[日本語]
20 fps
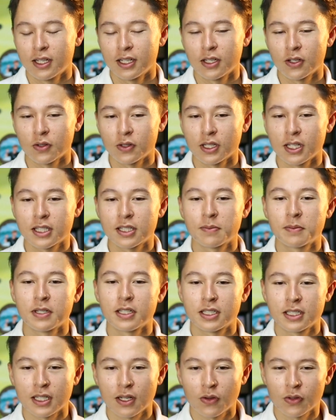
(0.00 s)
いろんな
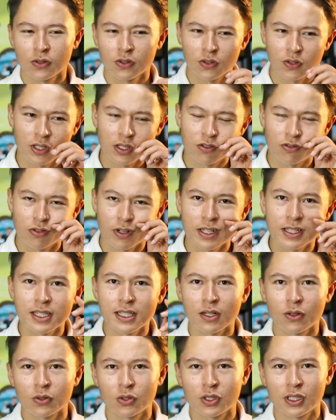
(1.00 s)
スピーチで本当にクレイジー
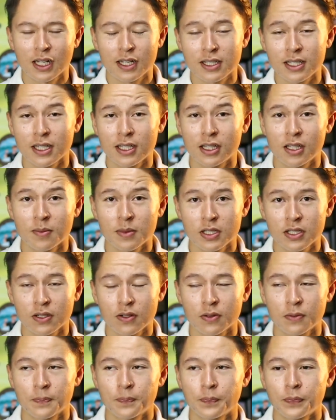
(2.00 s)
なことたくさん言ってます
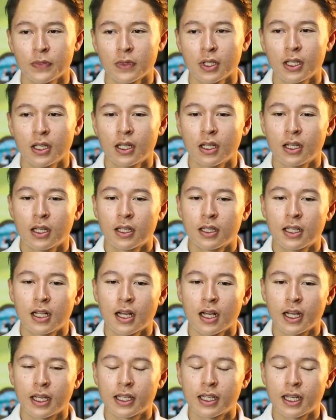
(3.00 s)
よ。なん
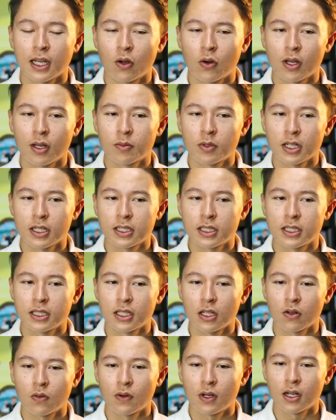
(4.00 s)
か一回俺が昔聞い
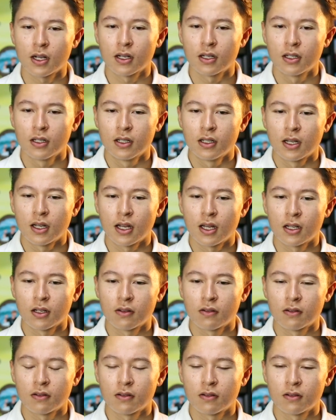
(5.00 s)
たのは、あ
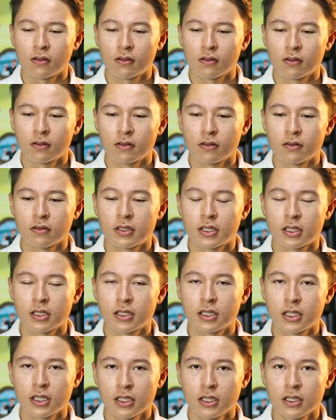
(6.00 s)
の、
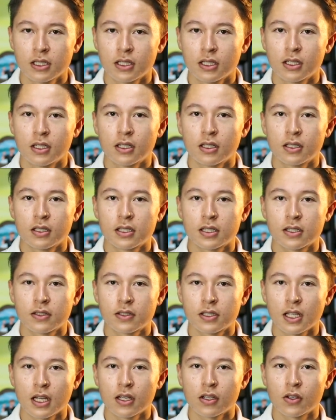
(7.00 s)
牛畜
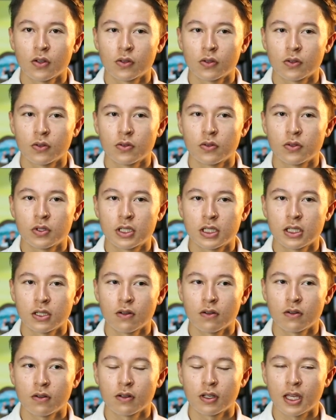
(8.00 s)
産業の牛
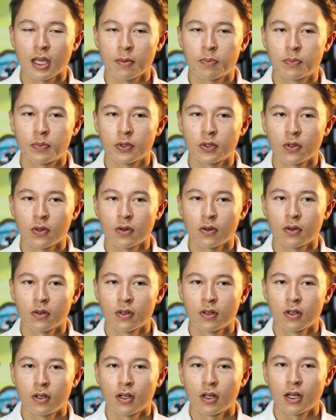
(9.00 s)
のゲップの
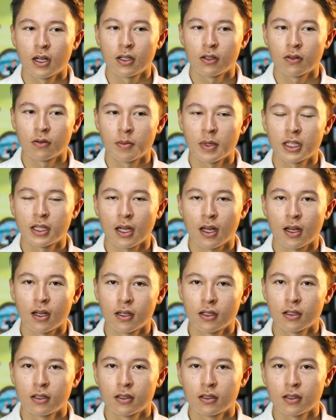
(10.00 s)
あの
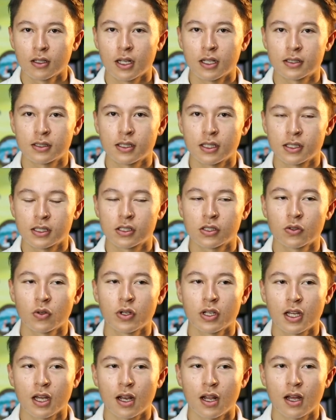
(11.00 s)
メタンガスがすご
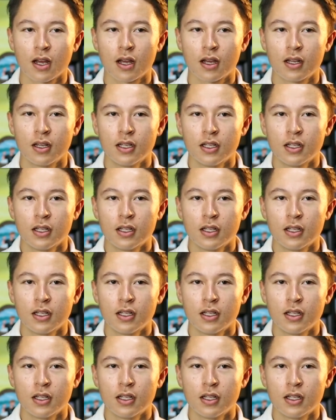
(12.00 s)
いから、